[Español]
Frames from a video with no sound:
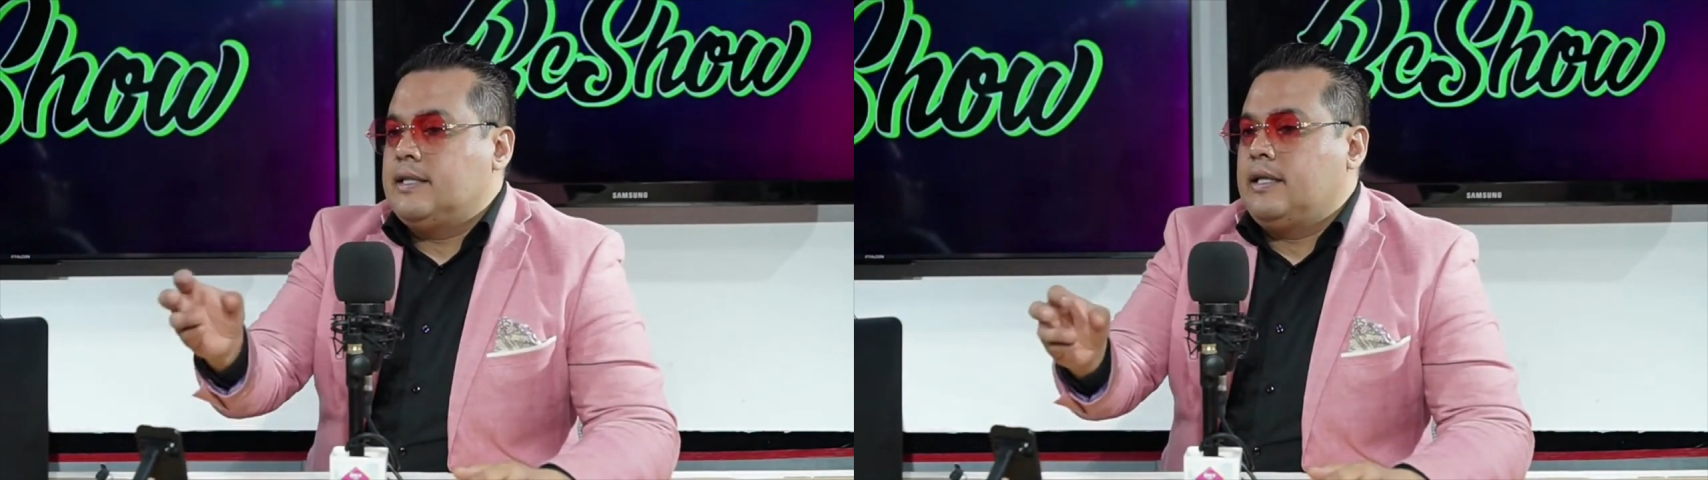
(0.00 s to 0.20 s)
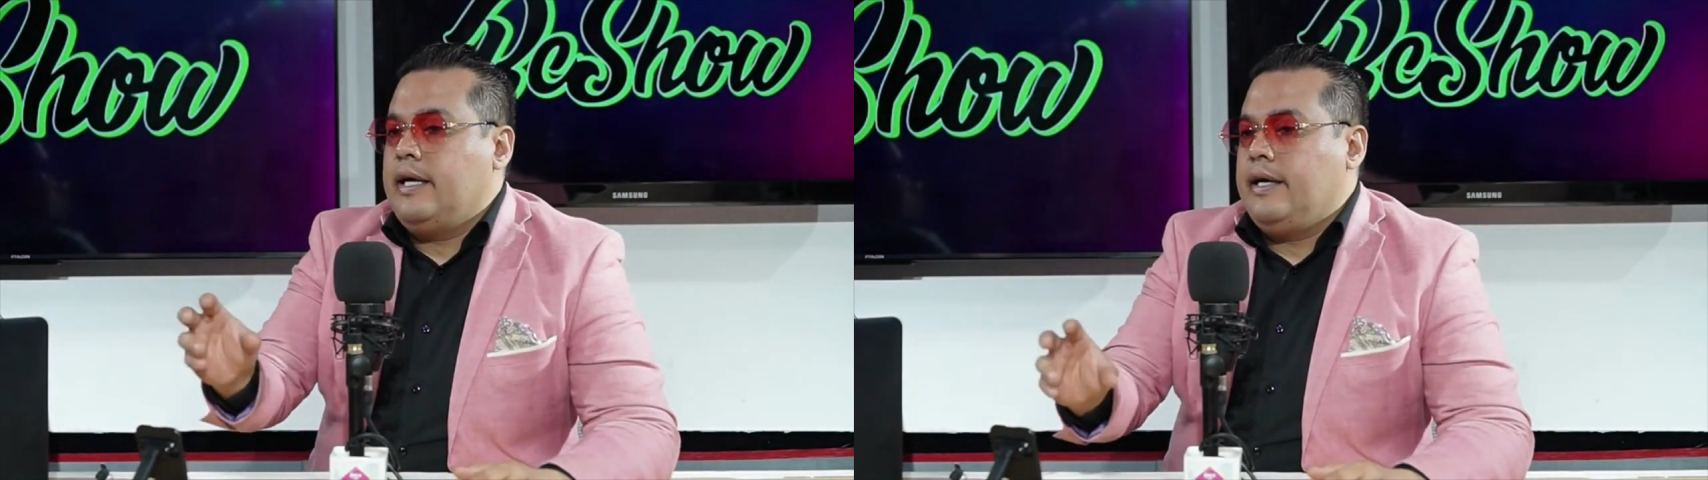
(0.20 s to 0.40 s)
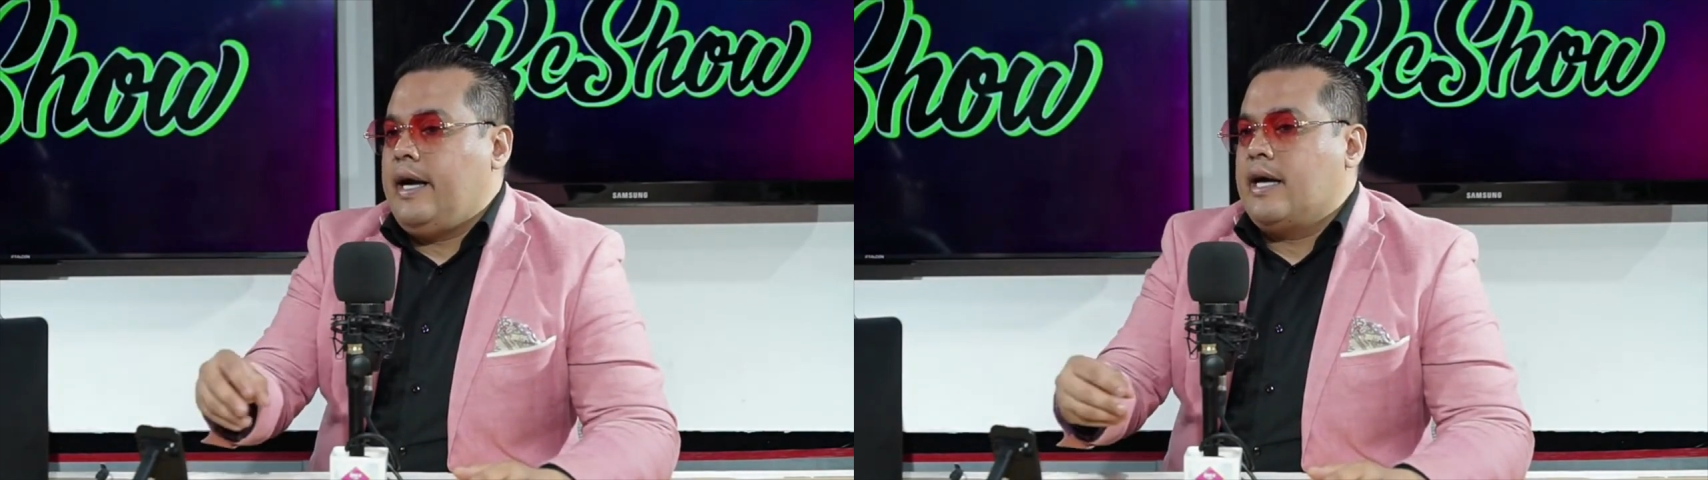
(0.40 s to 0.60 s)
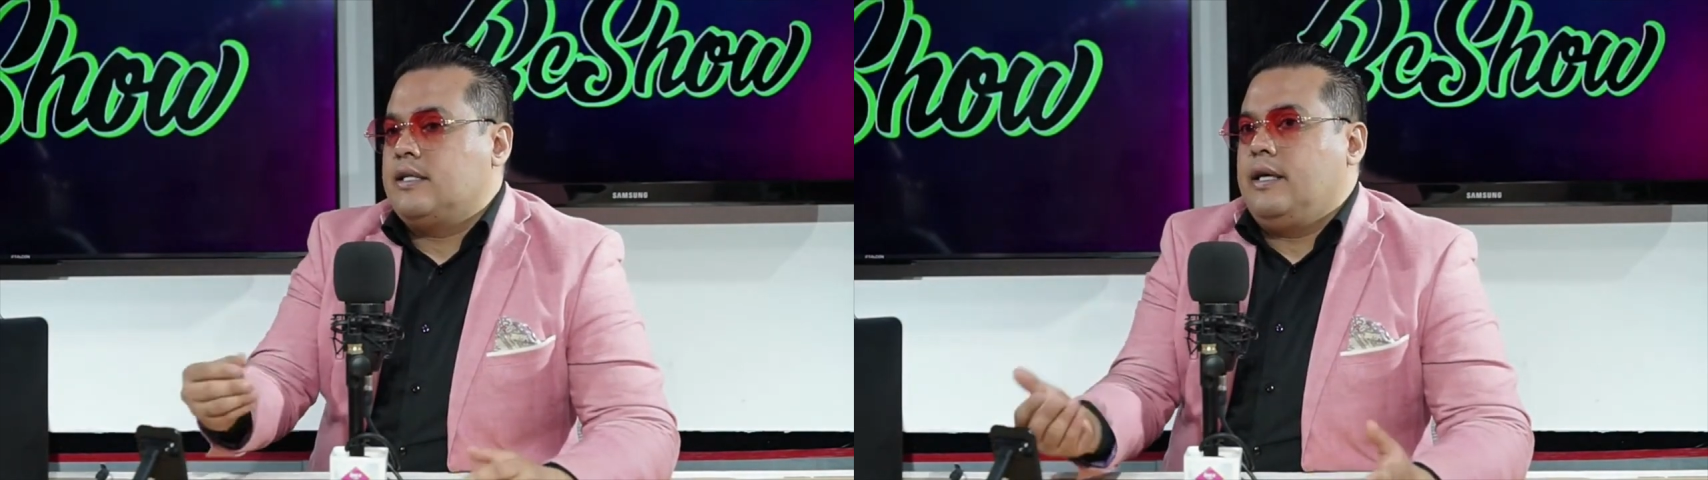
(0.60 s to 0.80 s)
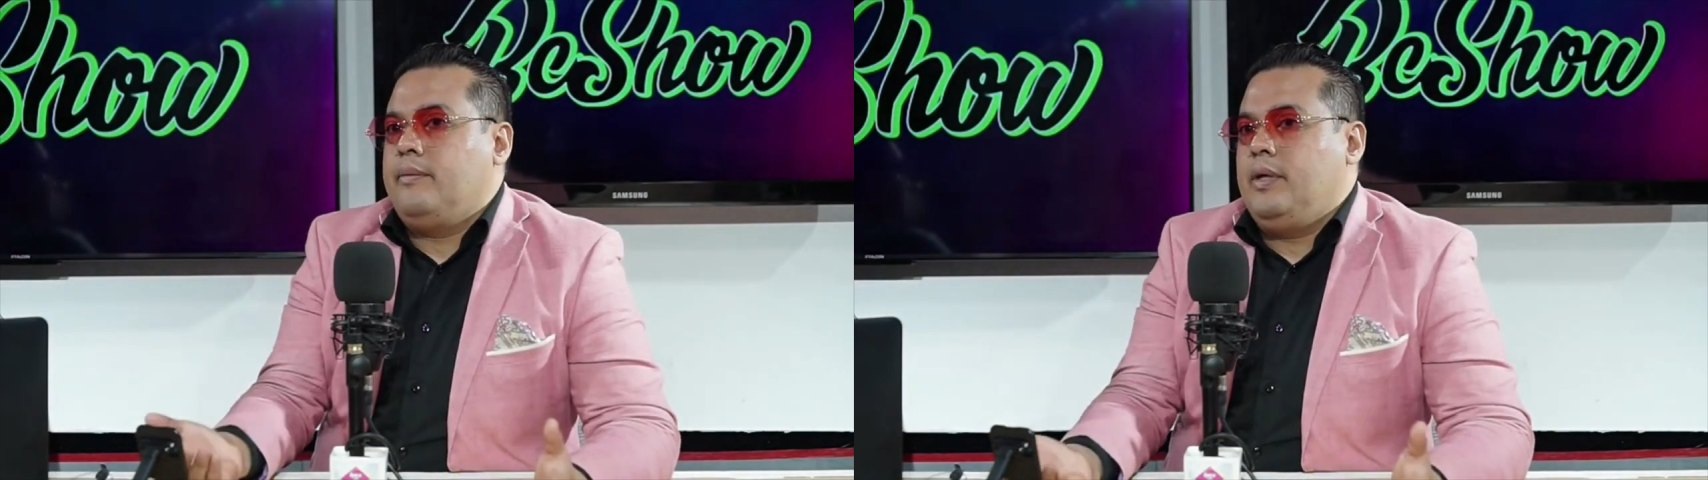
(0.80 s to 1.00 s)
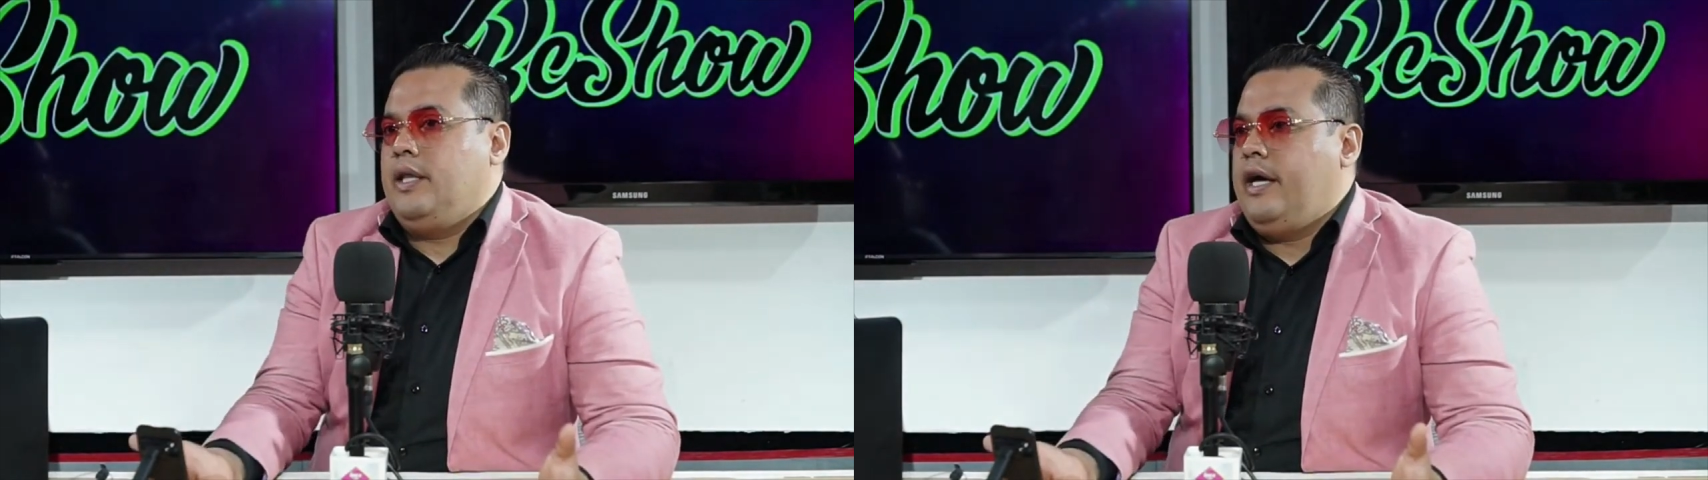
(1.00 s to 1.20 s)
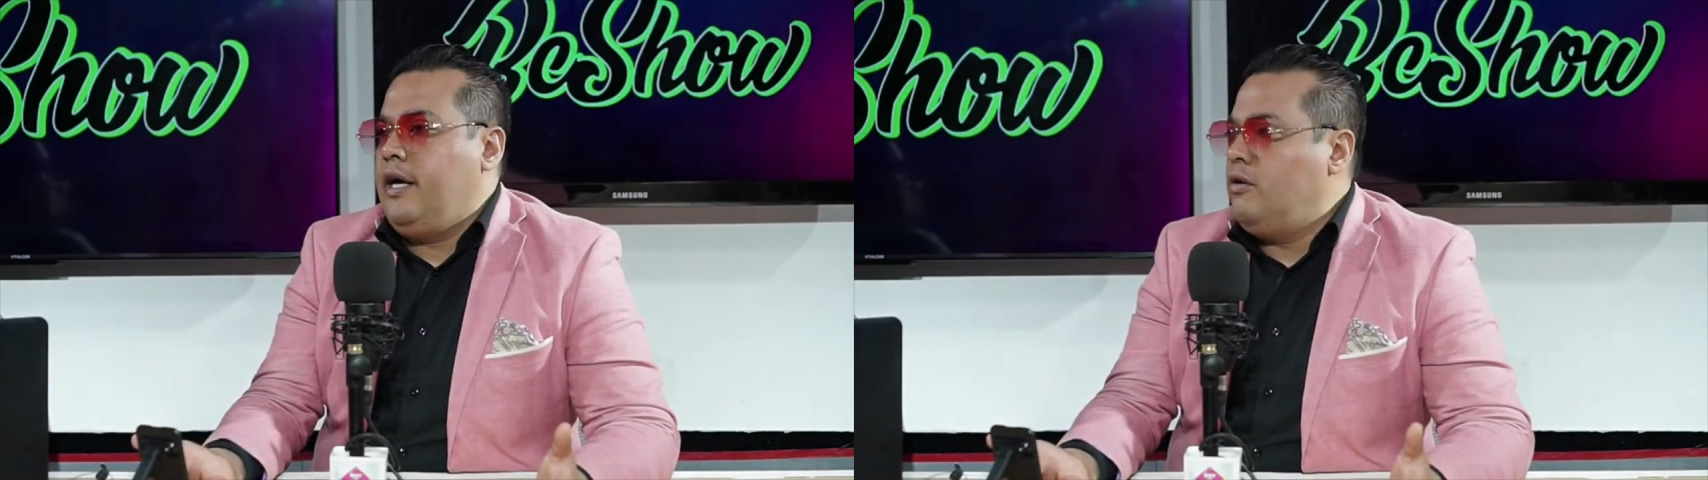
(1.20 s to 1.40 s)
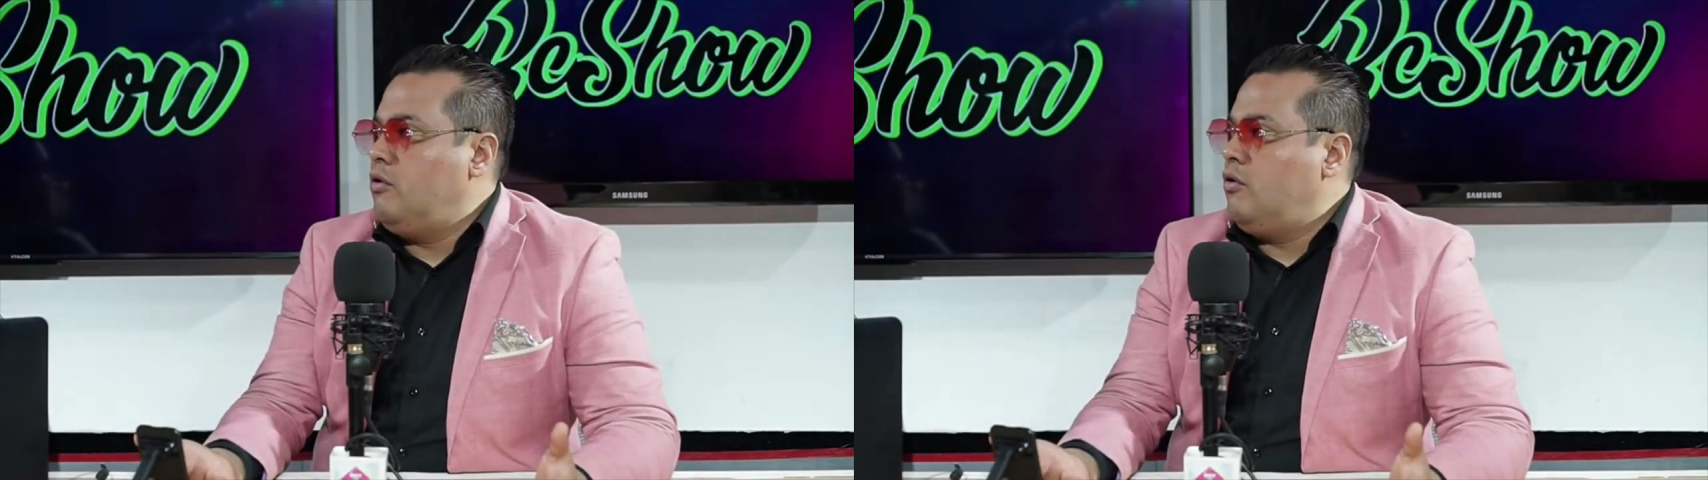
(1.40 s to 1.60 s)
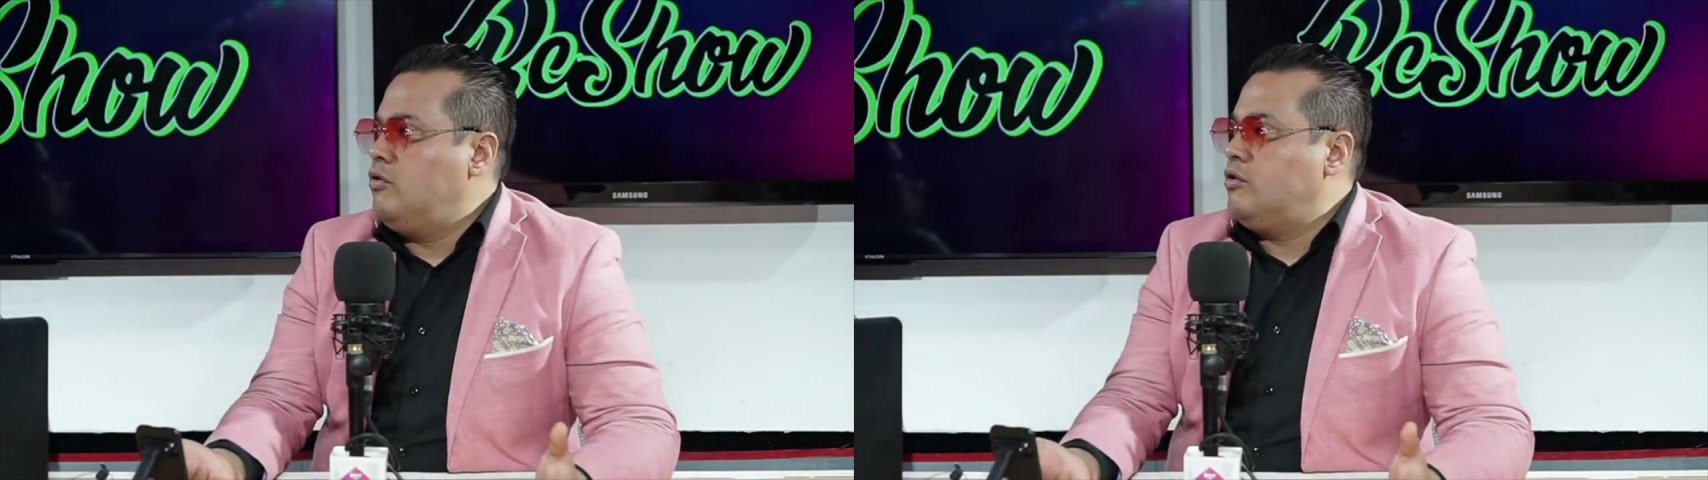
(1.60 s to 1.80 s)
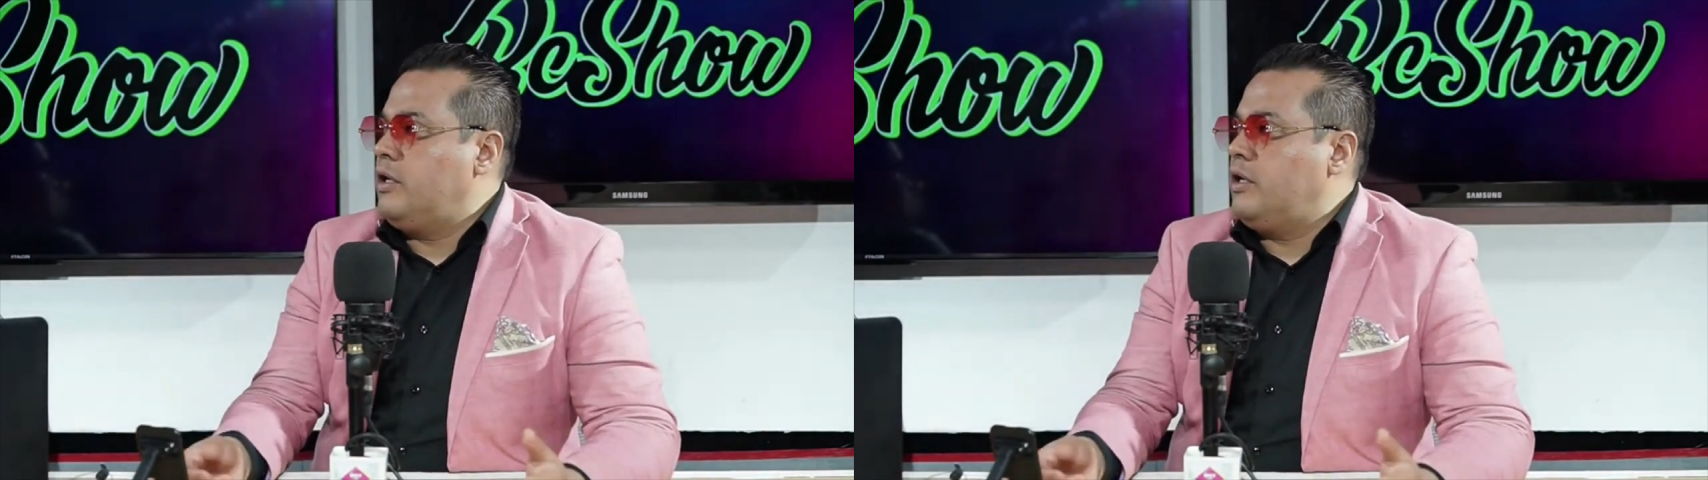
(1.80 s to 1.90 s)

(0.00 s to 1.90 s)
que, hace videos,